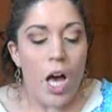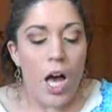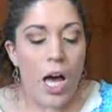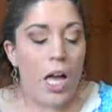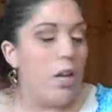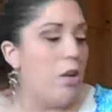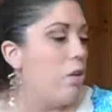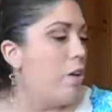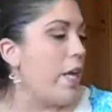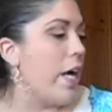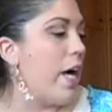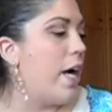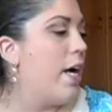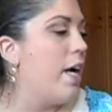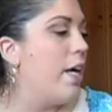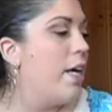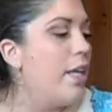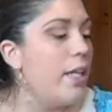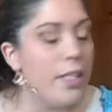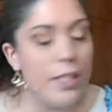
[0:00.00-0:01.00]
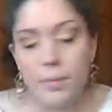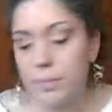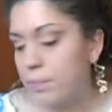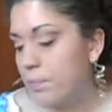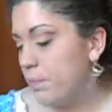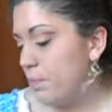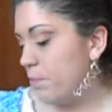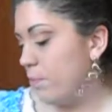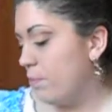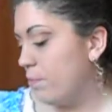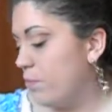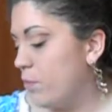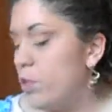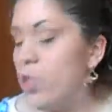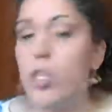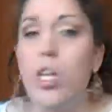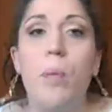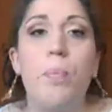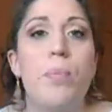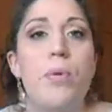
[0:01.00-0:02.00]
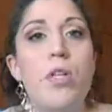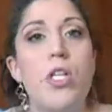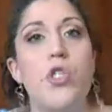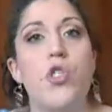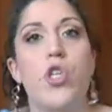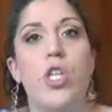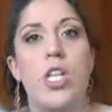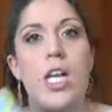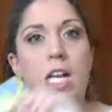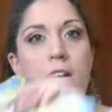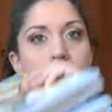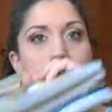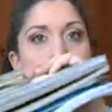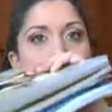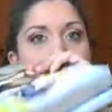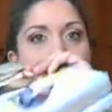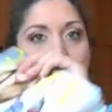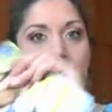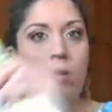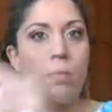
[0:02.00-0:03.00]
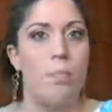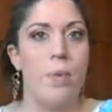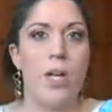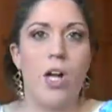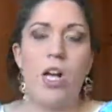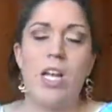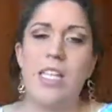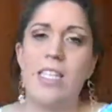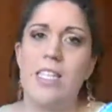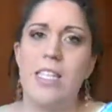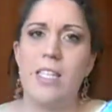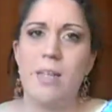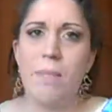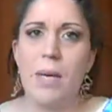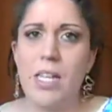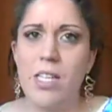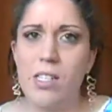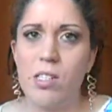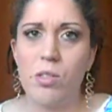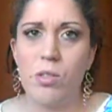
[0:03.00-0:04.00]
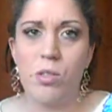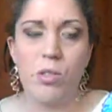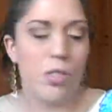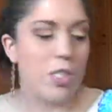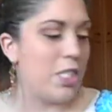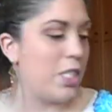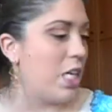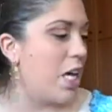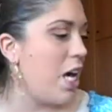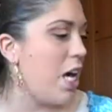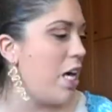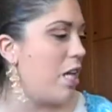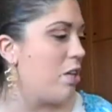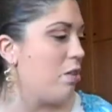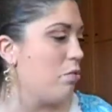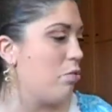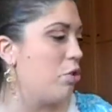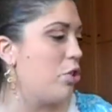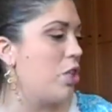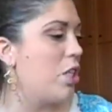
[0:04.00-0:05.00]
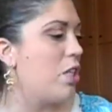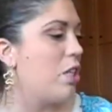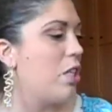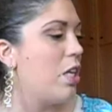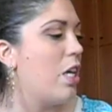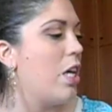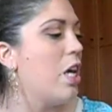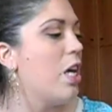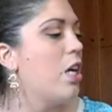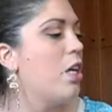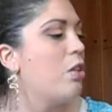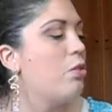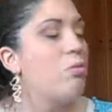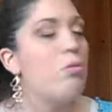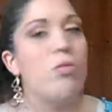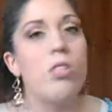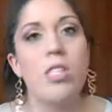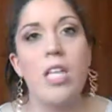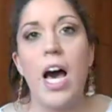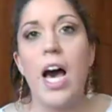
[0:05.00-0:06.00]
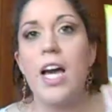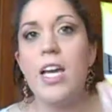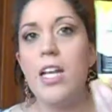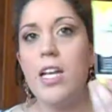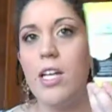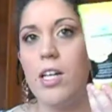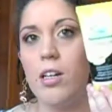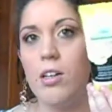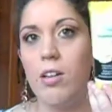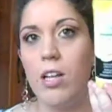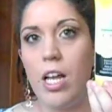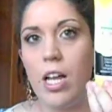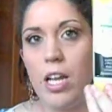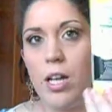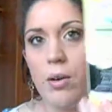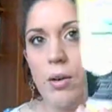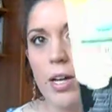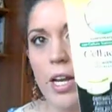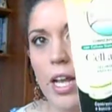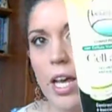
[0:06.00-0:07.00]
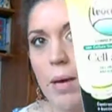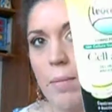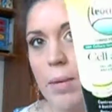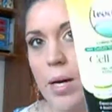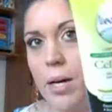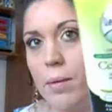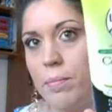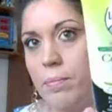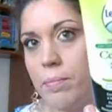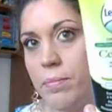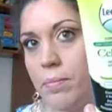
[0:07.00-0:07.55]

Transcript: Allora, mm, non ho più i giornali dietro, però la settimana scorsa erano uscite To Style con la Leocrema.